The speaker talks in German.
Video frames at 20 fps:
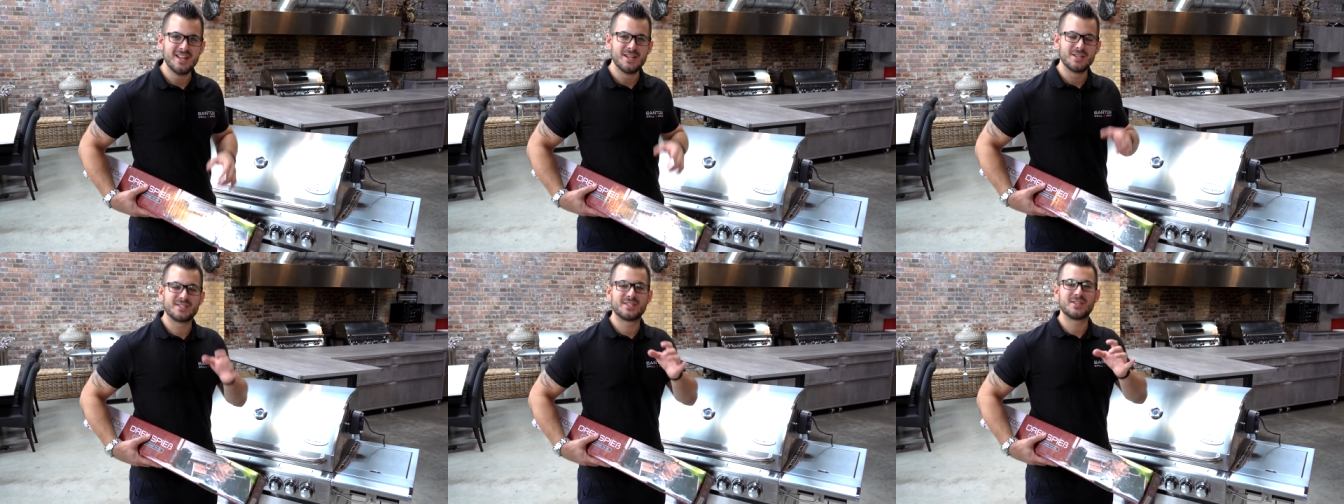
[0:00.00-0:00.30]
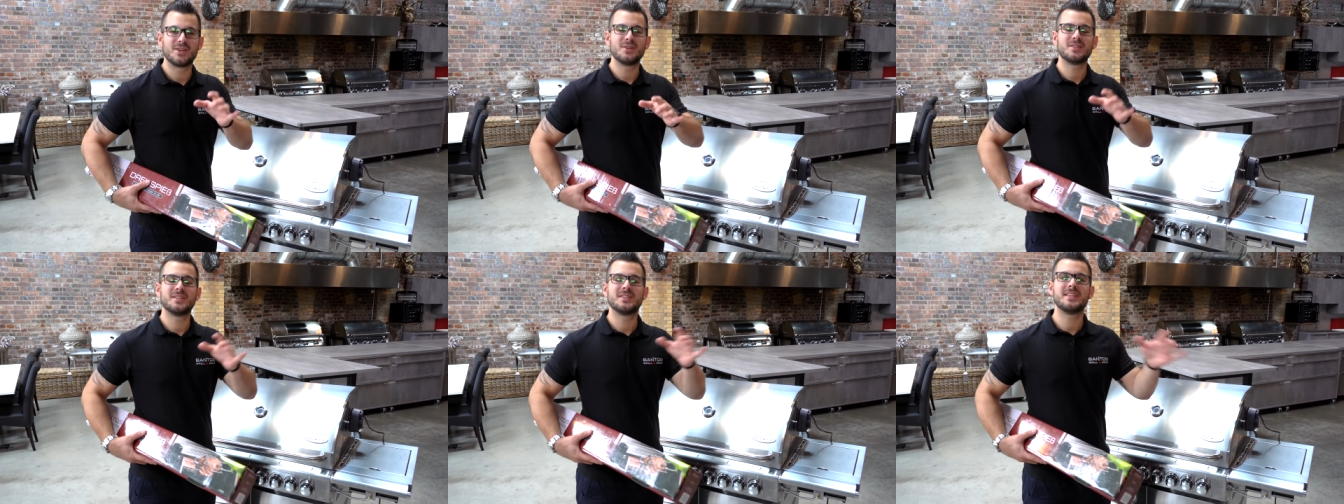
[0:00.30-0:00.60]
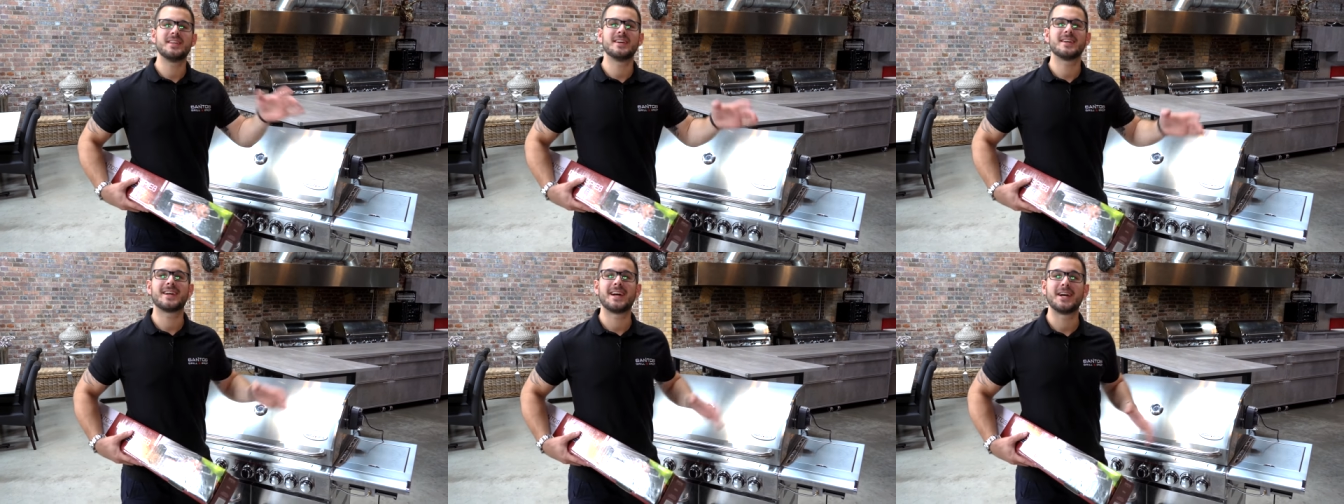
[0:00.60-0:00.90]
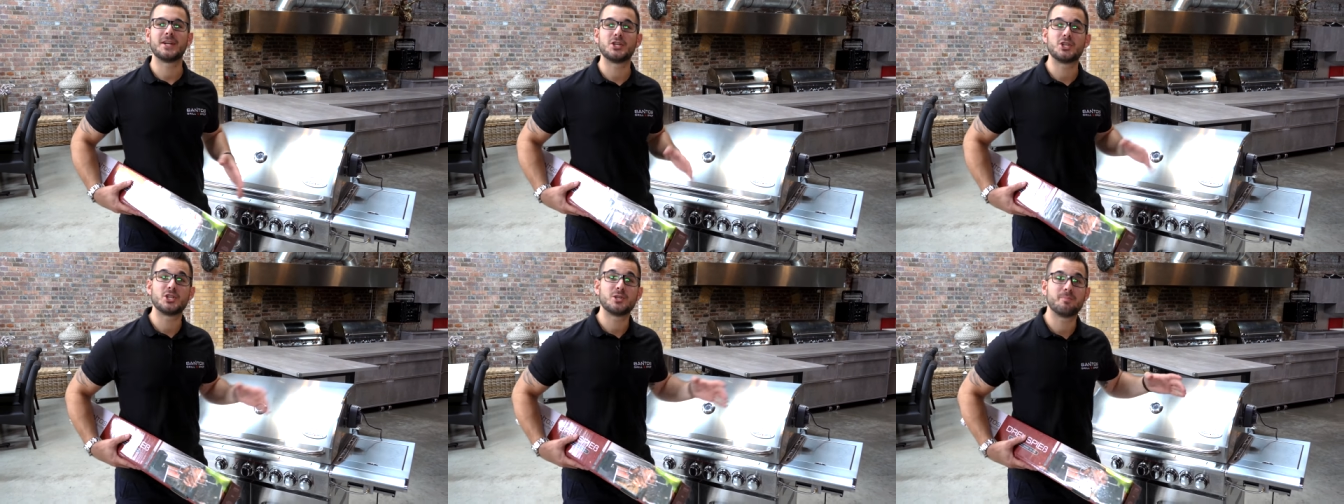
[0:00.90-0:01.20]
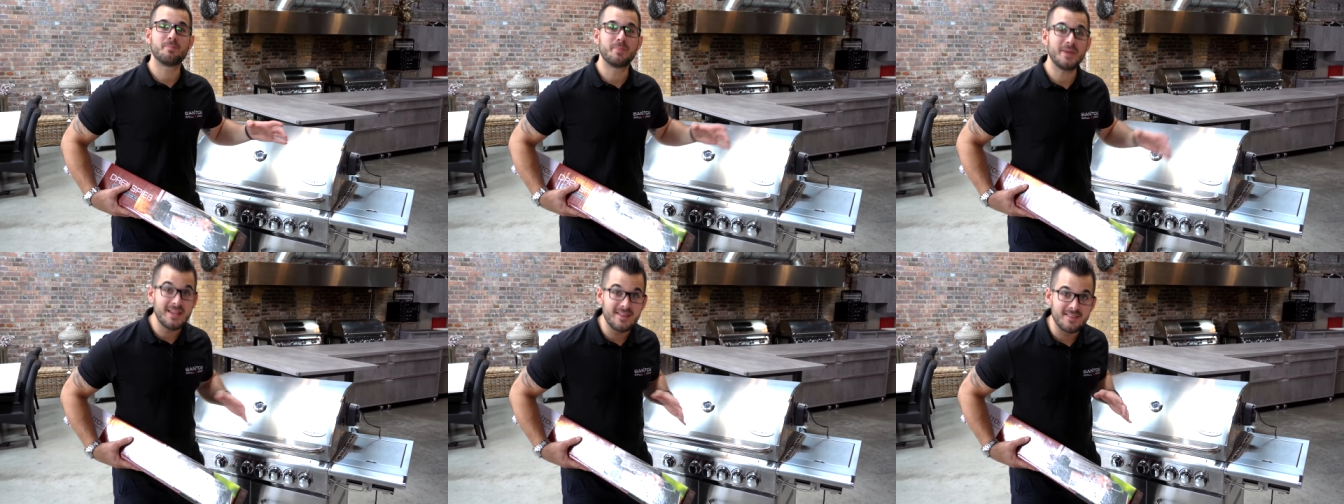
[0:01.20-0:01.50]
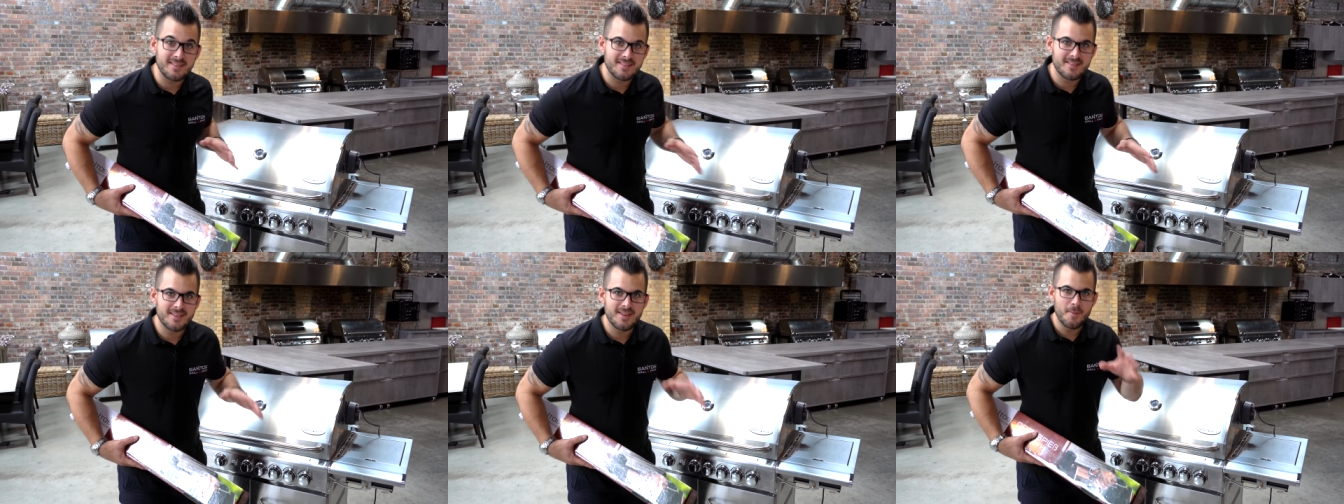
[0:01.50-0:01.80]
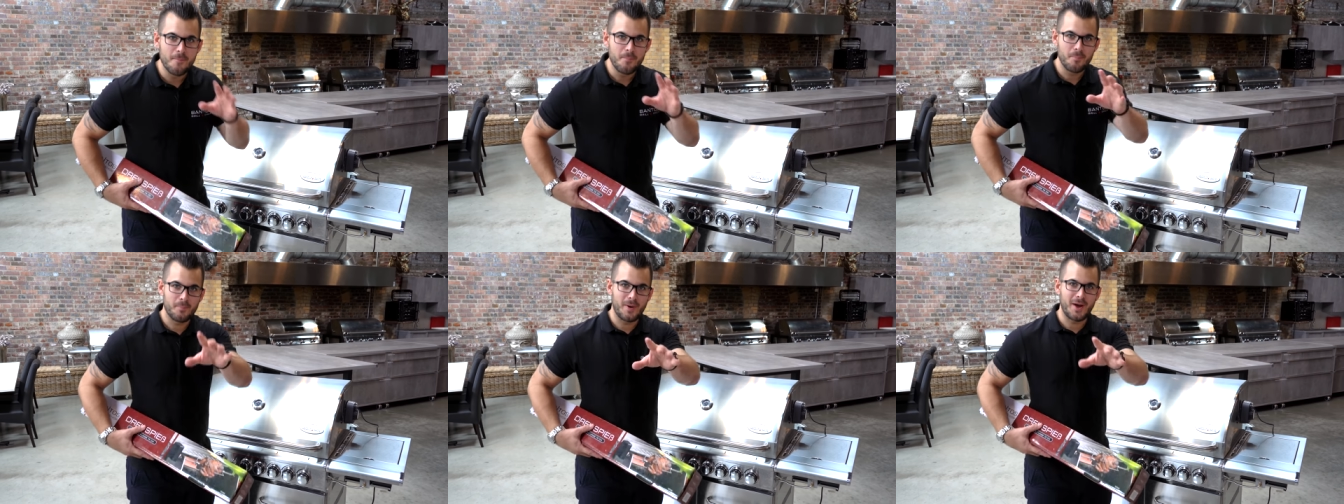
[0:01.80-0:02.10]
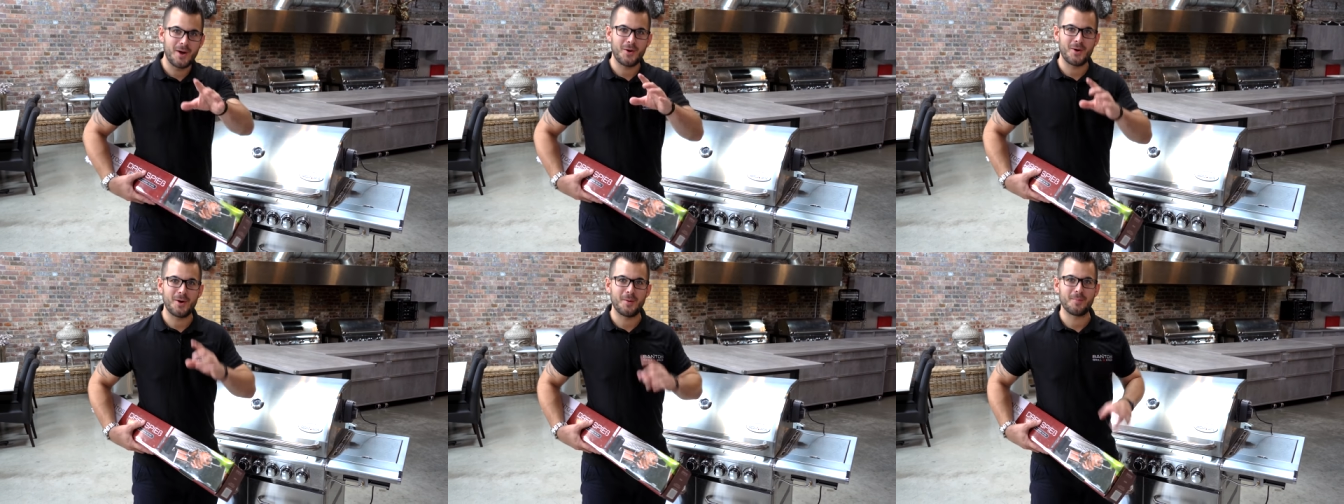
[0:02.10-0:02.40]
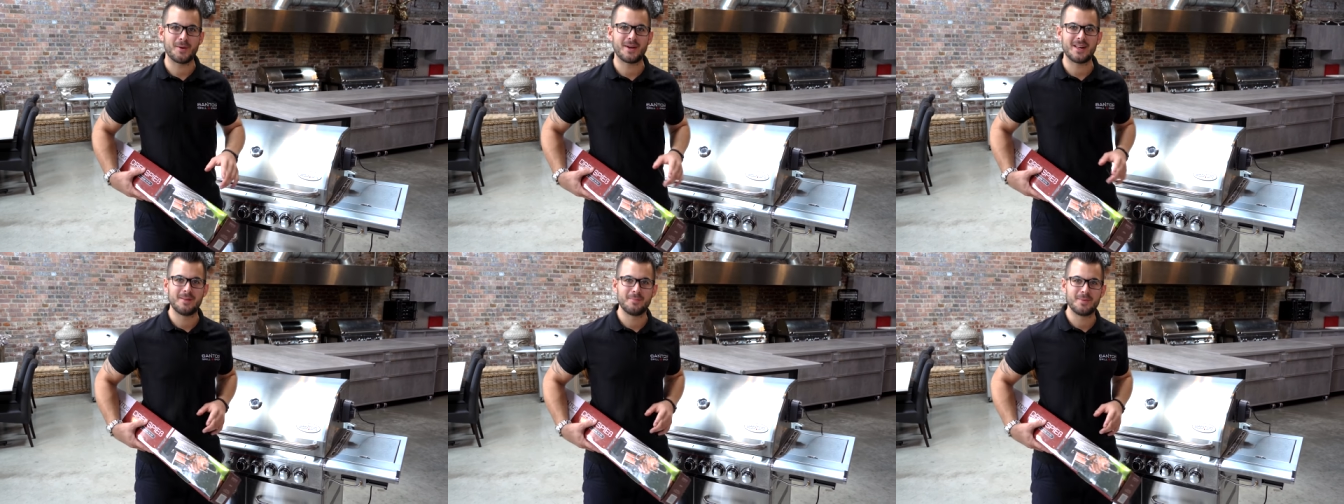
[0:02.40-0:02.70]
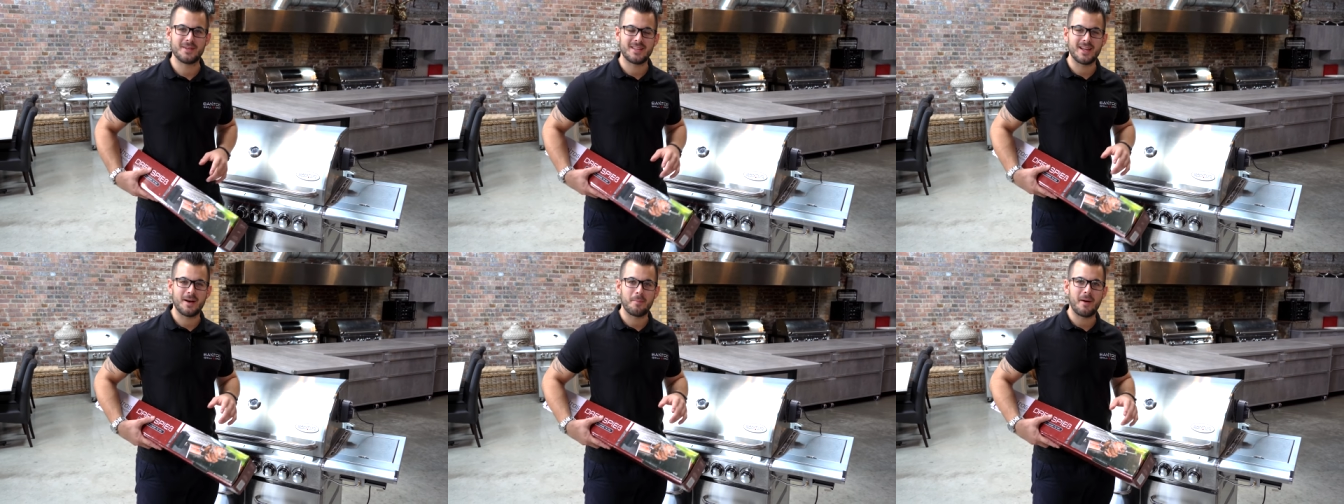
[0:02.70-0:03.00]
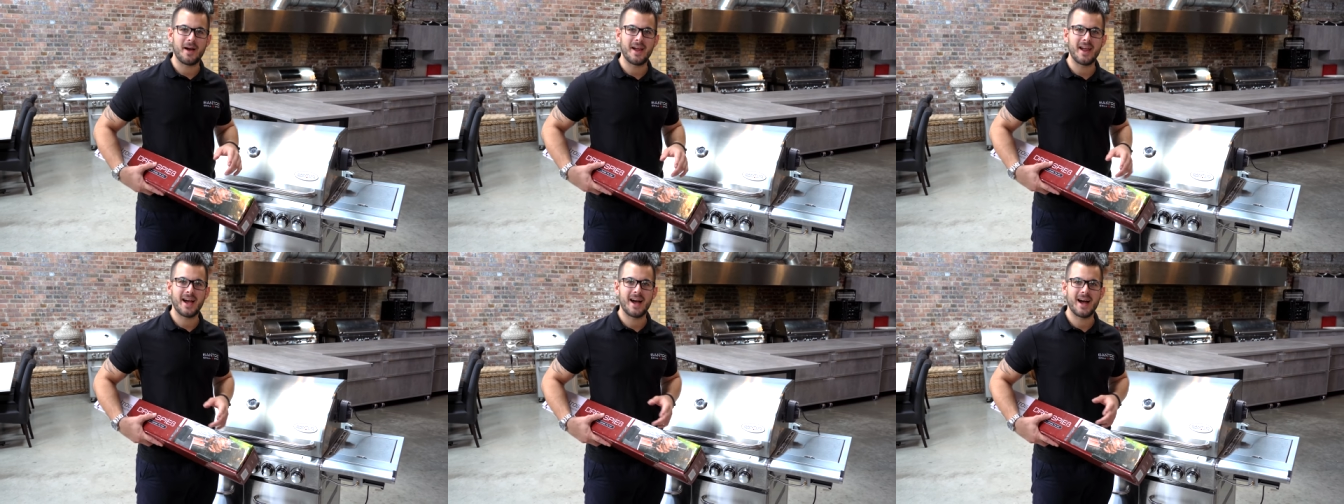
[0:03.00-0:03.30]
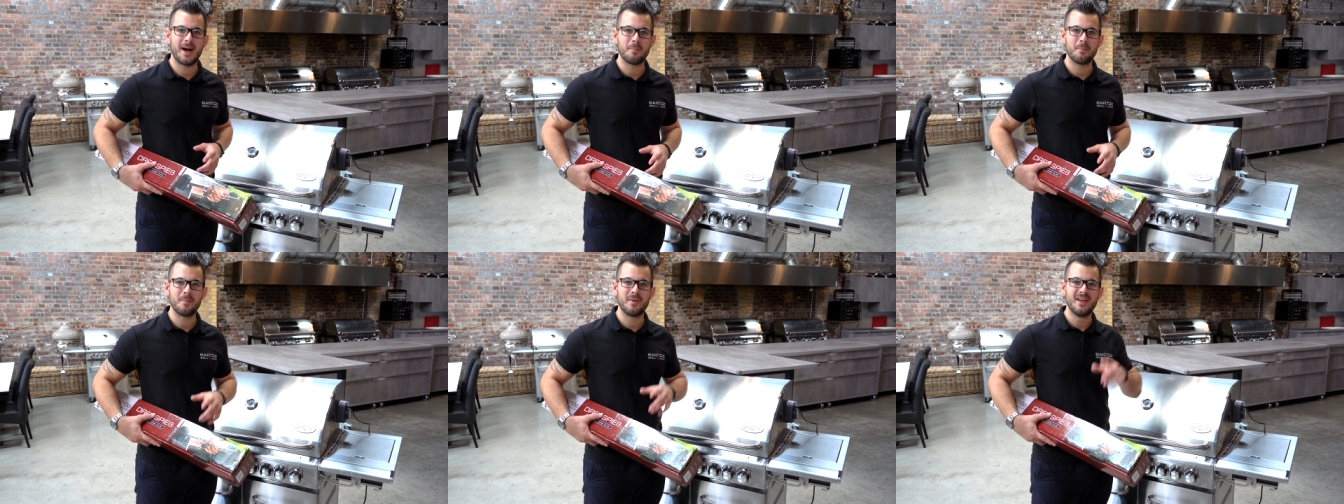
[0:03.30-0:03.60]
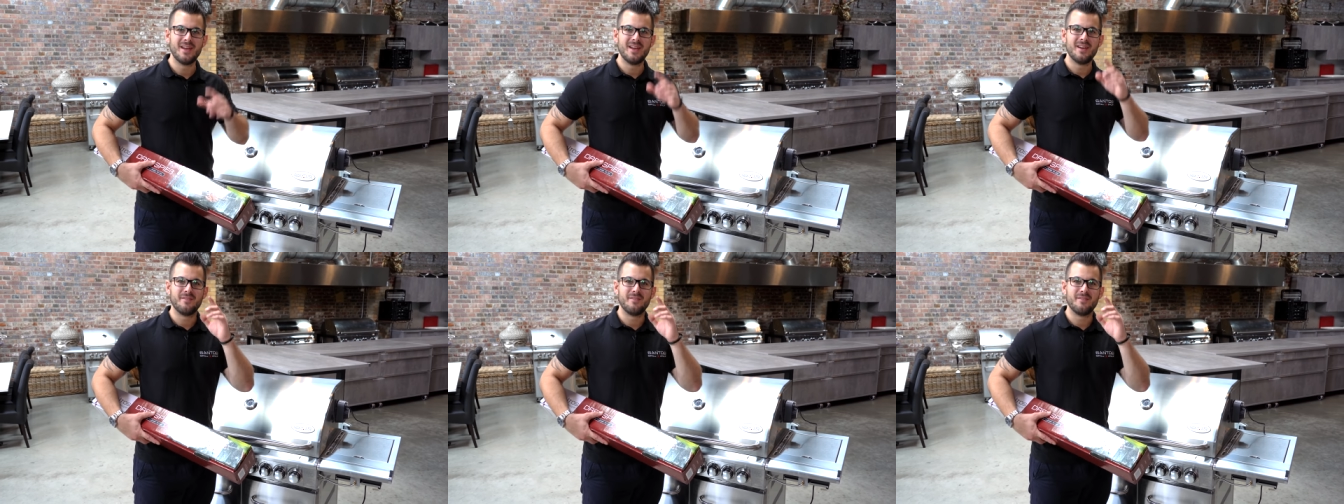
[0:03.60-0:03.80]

Solltet ihr keinen Spieß bei eurem Grill mit dabei haben,